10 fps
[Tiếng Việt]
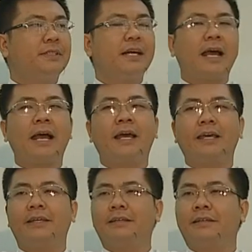Thứ
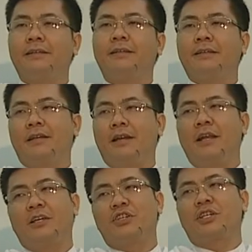hai,
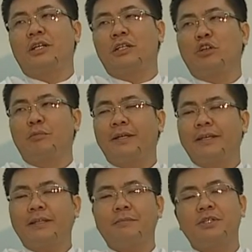lịch sử của bí
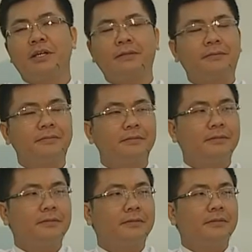tích thêm sức.
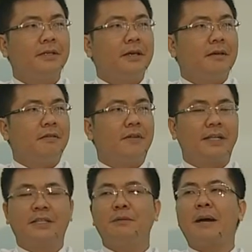Và
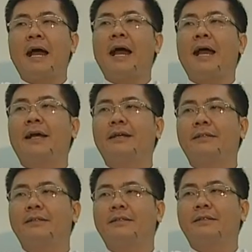thứ ba,
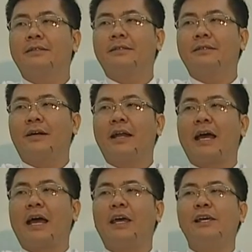đó
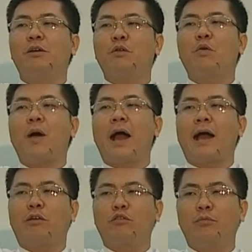là hiệu
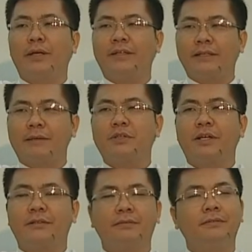quả của bí tích thêm
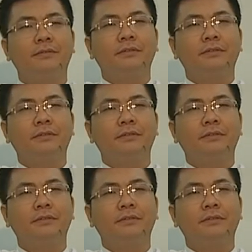sức.